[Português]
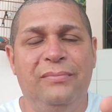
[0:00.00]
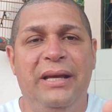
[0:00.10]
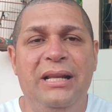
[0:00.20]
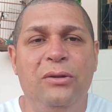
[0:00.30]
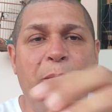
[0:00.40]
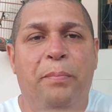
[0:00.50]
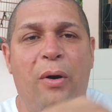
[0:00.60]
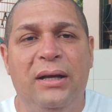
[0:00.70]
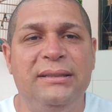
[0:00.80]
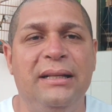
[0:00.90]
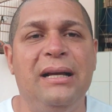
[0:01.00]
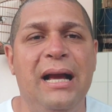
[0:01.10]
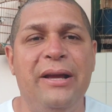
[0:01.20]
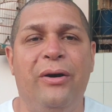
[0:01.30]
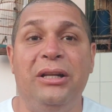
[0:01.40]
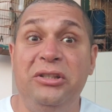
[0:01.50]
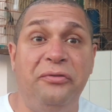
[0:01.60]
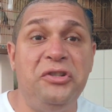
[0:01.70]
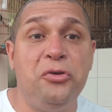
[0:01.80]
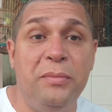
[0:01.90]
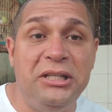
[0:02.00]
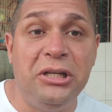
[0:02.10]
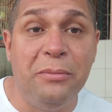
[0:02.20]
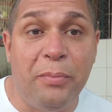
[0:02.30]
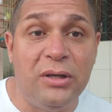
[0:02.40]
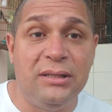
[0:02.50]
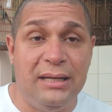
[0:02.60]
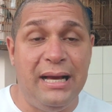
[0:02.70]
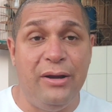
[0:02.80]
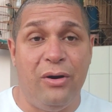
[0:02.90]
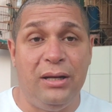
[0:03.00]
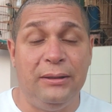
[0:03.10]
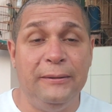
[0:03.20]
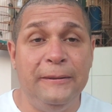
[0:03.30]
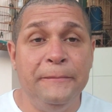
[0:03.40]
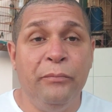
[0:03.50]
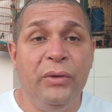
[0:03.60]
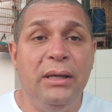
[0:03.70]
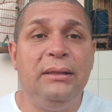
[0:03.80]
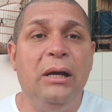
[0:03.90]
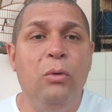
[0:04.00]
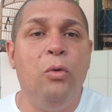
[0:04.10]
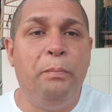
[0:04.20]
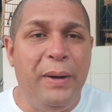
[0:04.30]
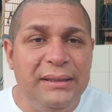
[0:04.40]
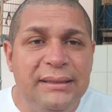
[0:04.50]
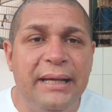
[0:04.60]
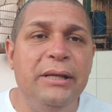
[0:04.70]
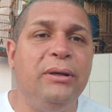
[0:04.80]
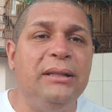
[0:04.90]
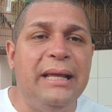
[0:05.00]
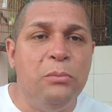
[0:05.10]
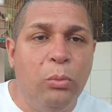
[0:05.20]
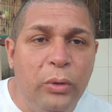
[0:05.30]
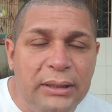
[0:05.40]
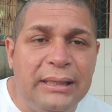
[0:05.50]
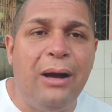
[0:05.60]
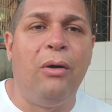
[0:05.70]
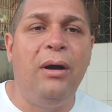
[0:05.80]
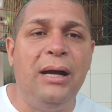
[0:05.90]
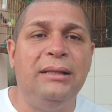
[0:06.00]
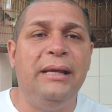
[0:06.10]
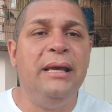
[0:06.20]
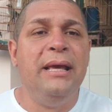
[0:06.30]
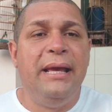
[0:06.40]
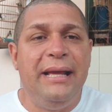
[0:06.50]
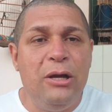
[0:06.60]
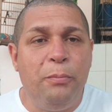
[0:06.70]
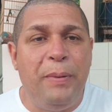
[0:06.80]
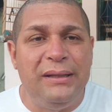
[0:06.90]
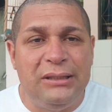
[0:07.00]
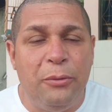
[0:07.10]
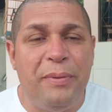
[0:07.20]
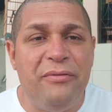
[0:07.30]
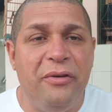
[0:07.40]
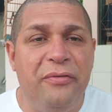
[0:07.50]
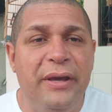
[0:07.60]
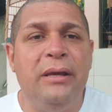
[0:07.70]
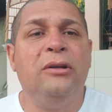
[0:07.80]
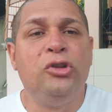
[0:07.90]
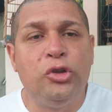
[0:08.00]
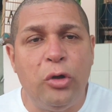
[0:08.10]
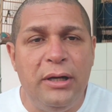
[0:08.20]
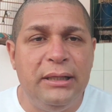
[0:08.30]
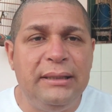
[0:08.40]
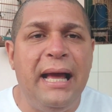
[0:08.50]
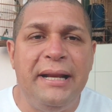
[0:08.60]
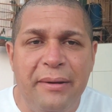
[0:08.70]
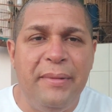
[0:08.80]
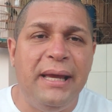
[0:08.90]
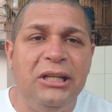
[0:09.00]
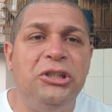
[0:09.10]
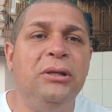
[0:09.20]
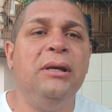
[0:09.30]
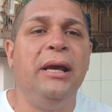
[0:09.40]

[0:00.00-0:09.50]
Ele não posa na gaiola, dificilmente ele posa na gaiola. Então, o passarinho que tem muita ordem, ele é um pássaro para viver solitariamente,